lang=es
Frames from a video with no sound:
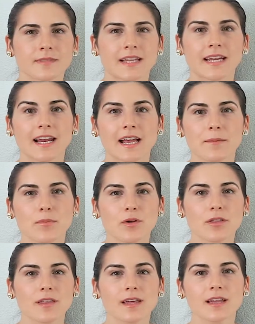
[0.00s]
En el
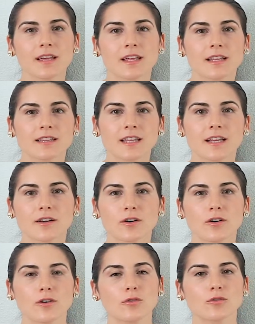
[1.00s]
ejemplo C tengo